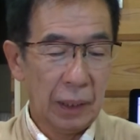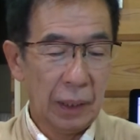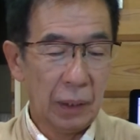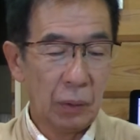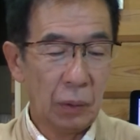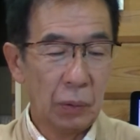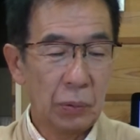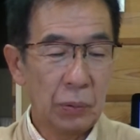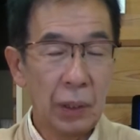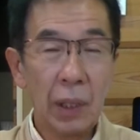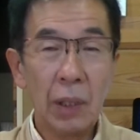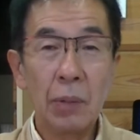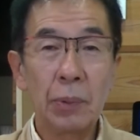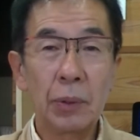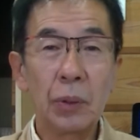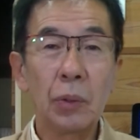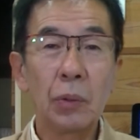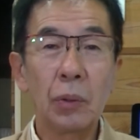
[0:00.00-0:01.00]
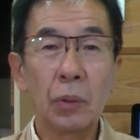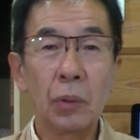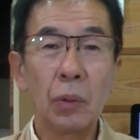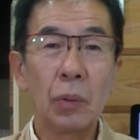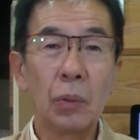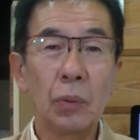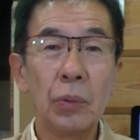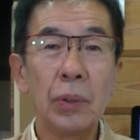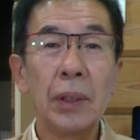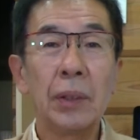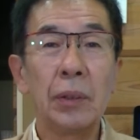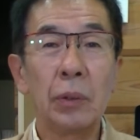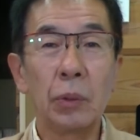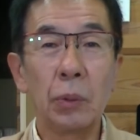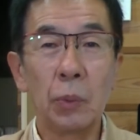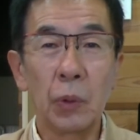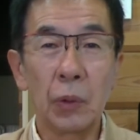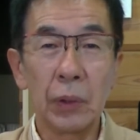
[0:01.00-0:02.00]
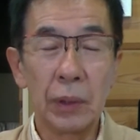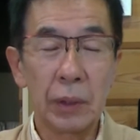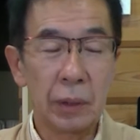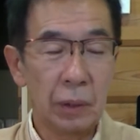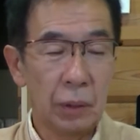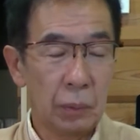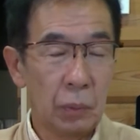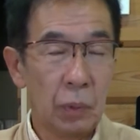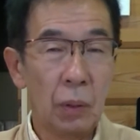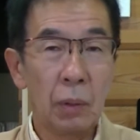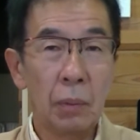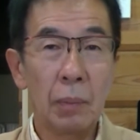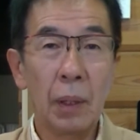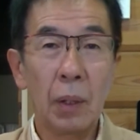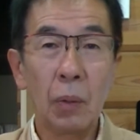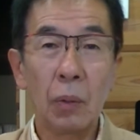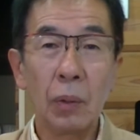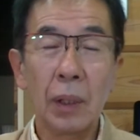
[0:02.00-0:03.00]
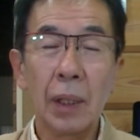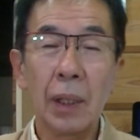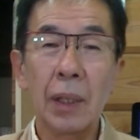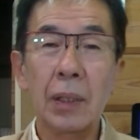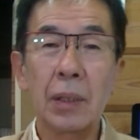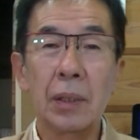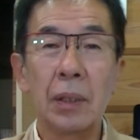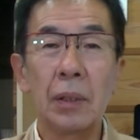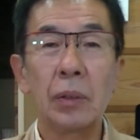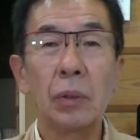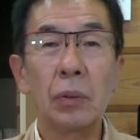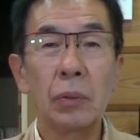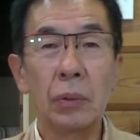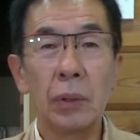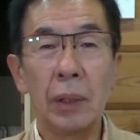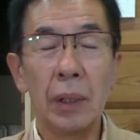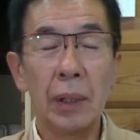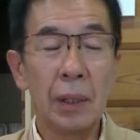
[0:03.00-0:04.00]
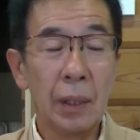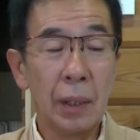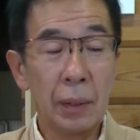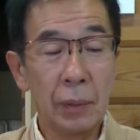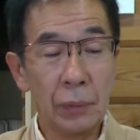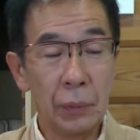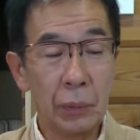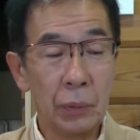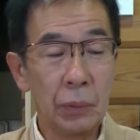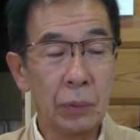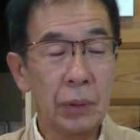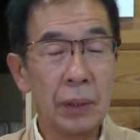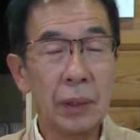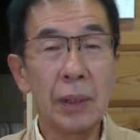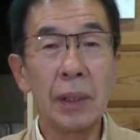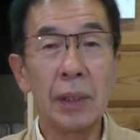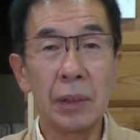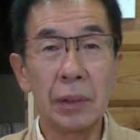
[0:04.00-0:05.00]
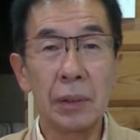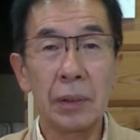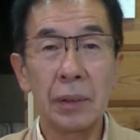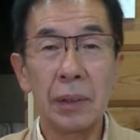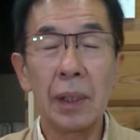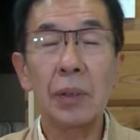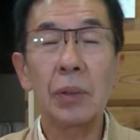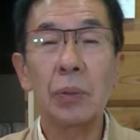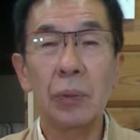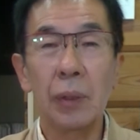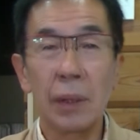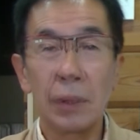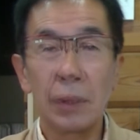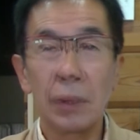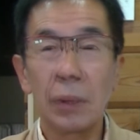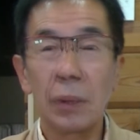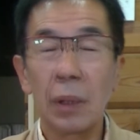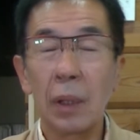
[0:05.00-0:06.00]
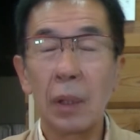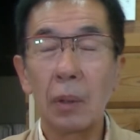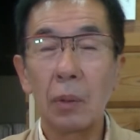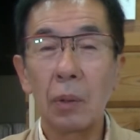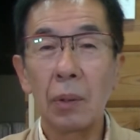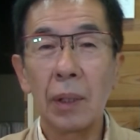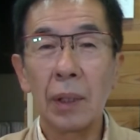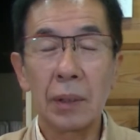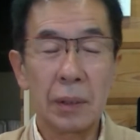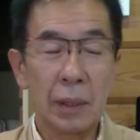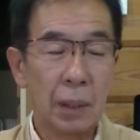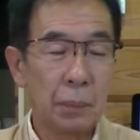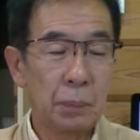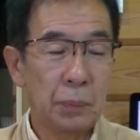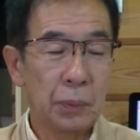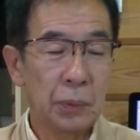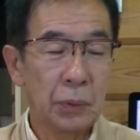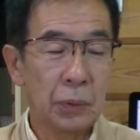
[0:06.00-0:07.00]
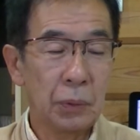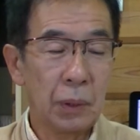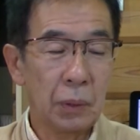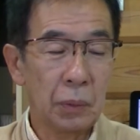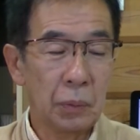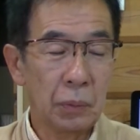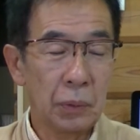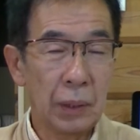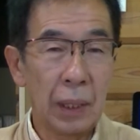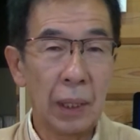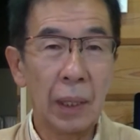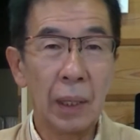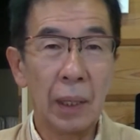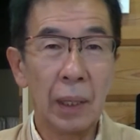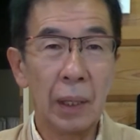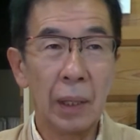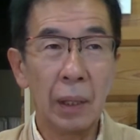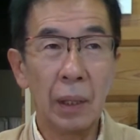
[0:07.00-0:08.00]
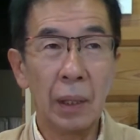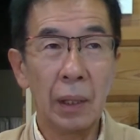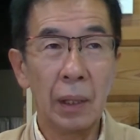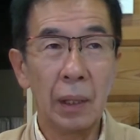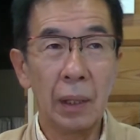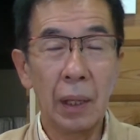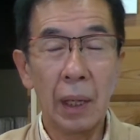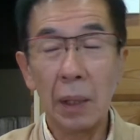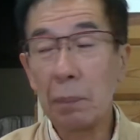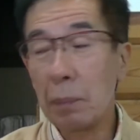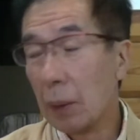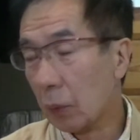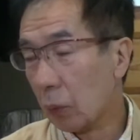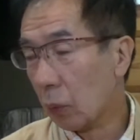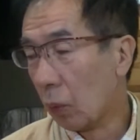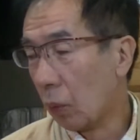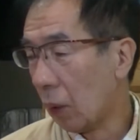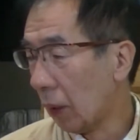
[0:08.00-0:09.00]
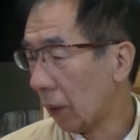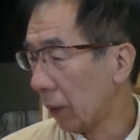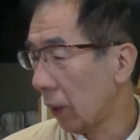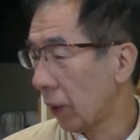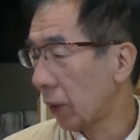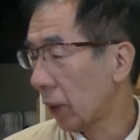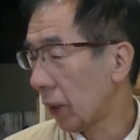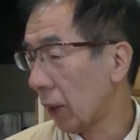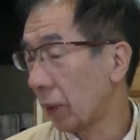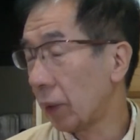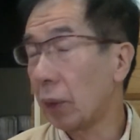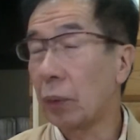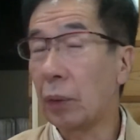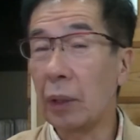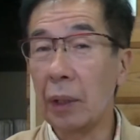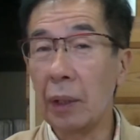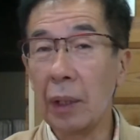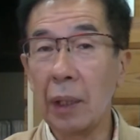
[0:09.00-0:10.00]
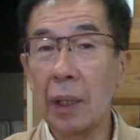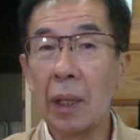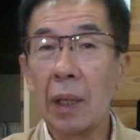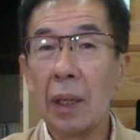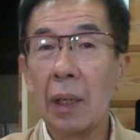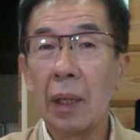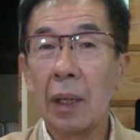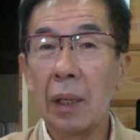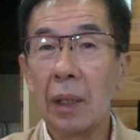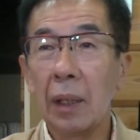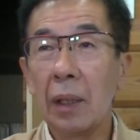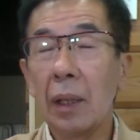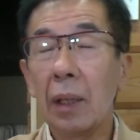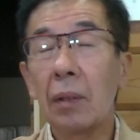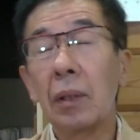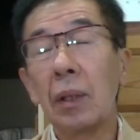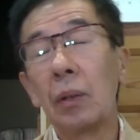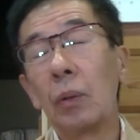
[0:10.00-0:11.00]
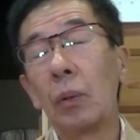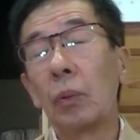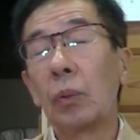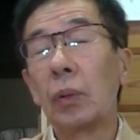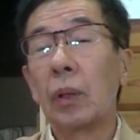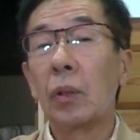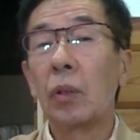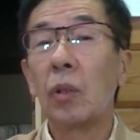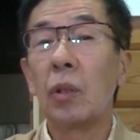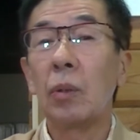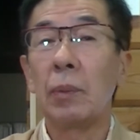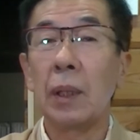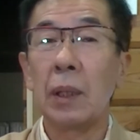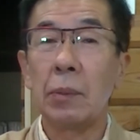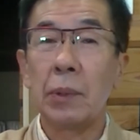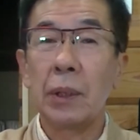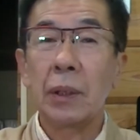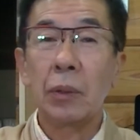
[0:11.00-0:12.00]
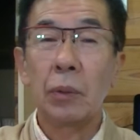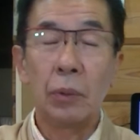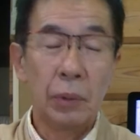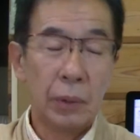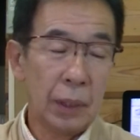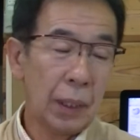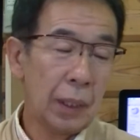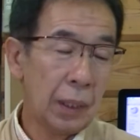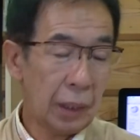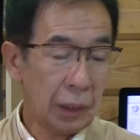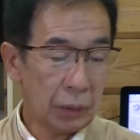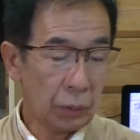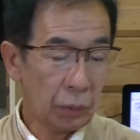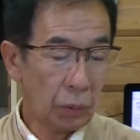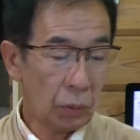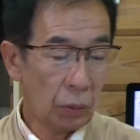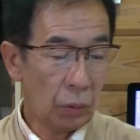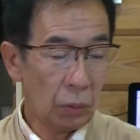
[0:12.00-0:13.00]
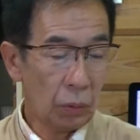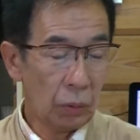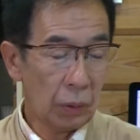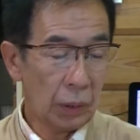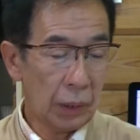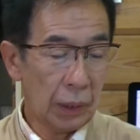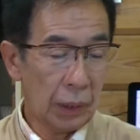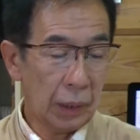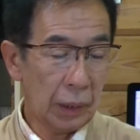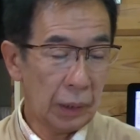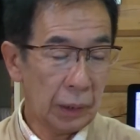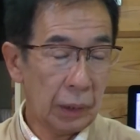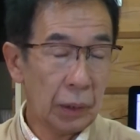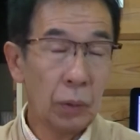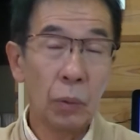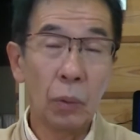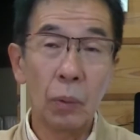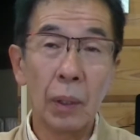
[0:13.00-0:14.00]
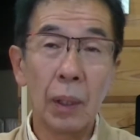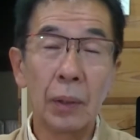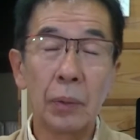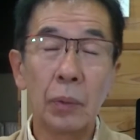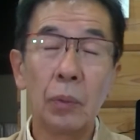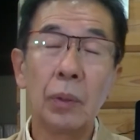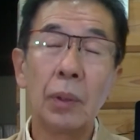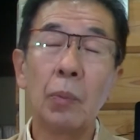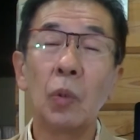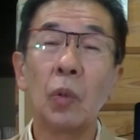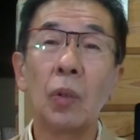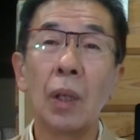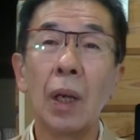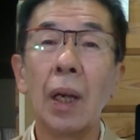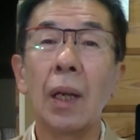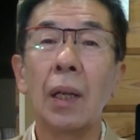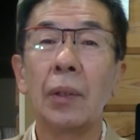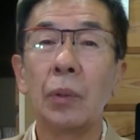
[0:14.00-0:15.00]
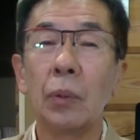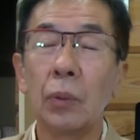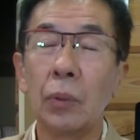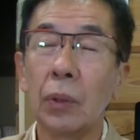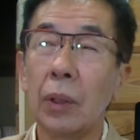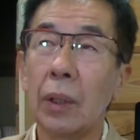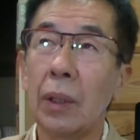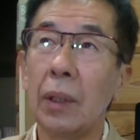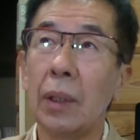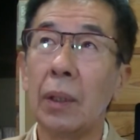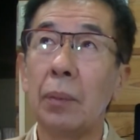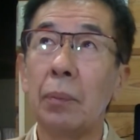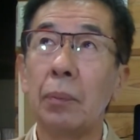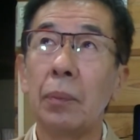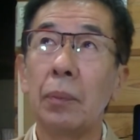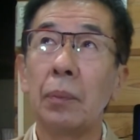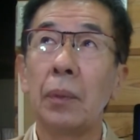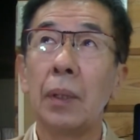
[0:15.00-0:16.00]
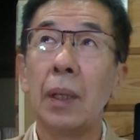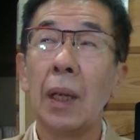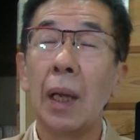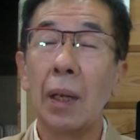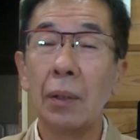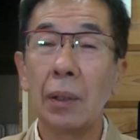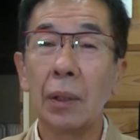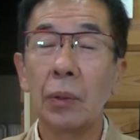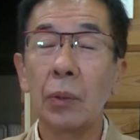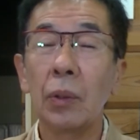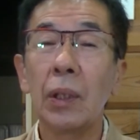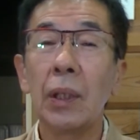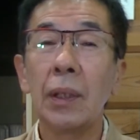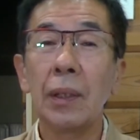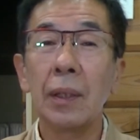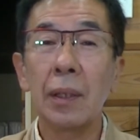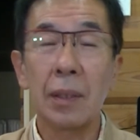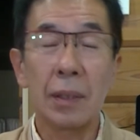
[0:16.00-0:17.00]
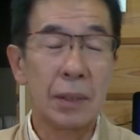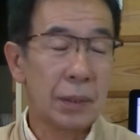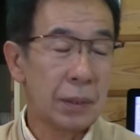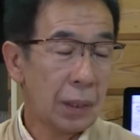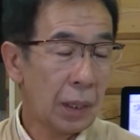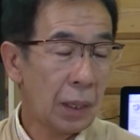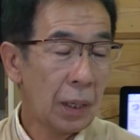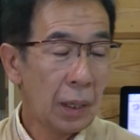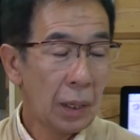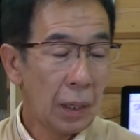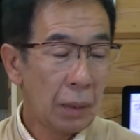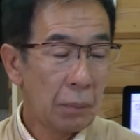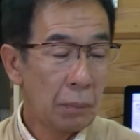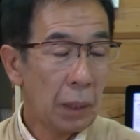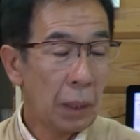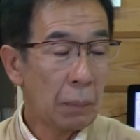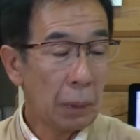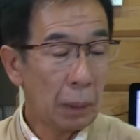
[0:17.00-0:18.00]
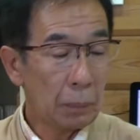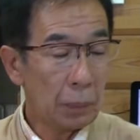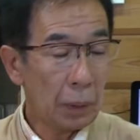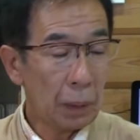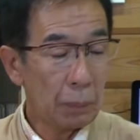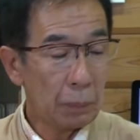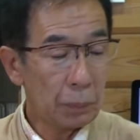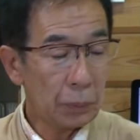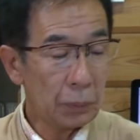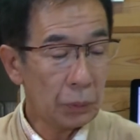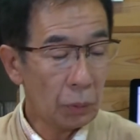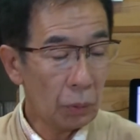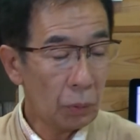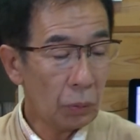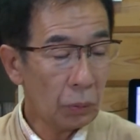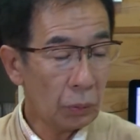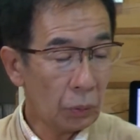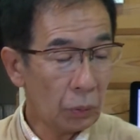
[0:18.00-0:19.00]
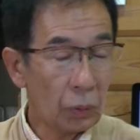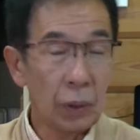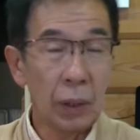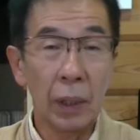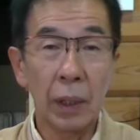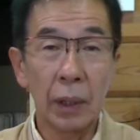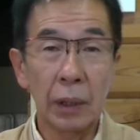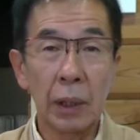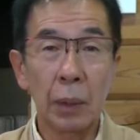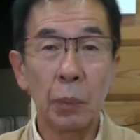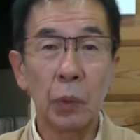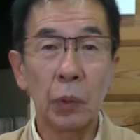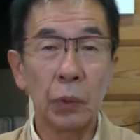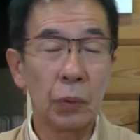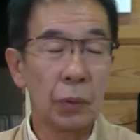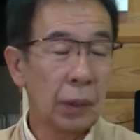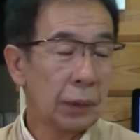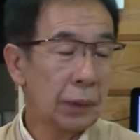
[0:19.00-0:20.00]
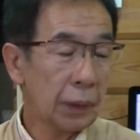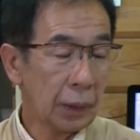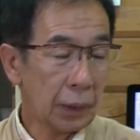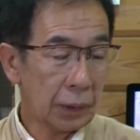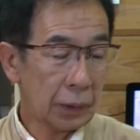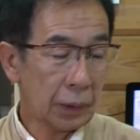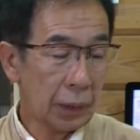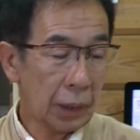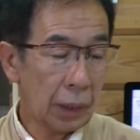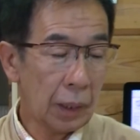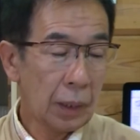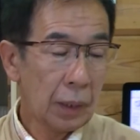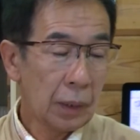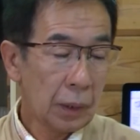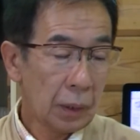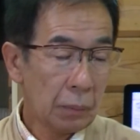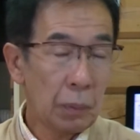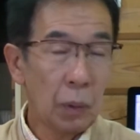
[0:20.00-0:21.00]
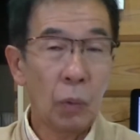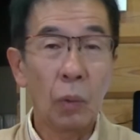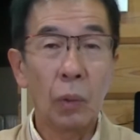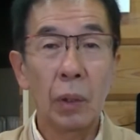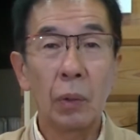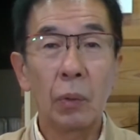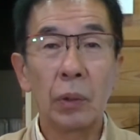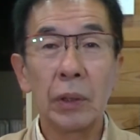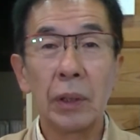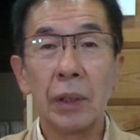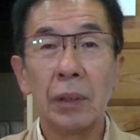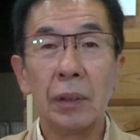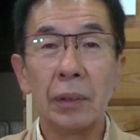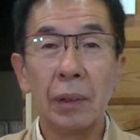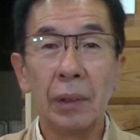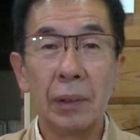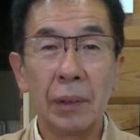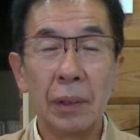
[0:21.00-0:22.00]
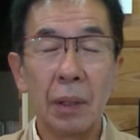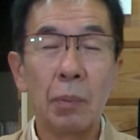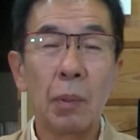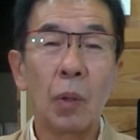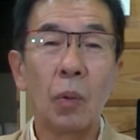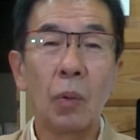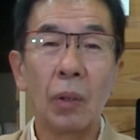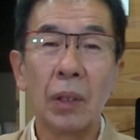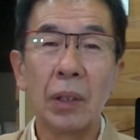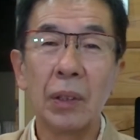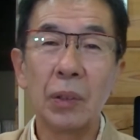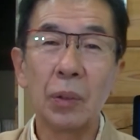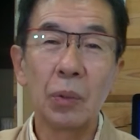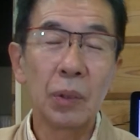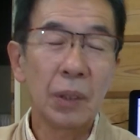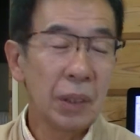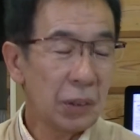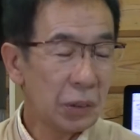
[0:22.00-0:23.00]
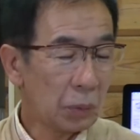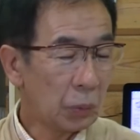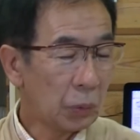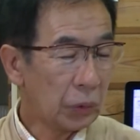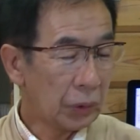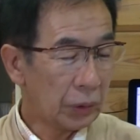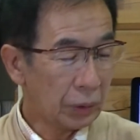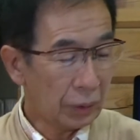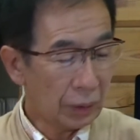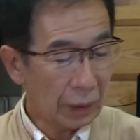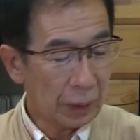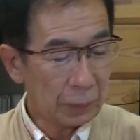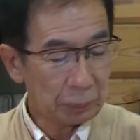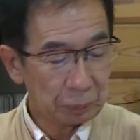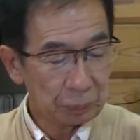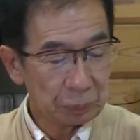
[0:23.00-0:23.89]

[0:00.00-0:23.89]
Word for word: これフライオーバーどんどんどんどん増えていくと思うんですけども、まあ、これがですね一つの AR という技術だそうですこれはですねアップルストアの方で、えー、iPad 新しく買った時に AR のことが興味がありましたのでその、えー、機能はどんなものが、えー、あるかと聞いたらですねまあ、まあ、アップルの方の、えー、サポートの方がですね、まあ、これを教えてくれて、まあ、これ非常にいいと思うんですよね。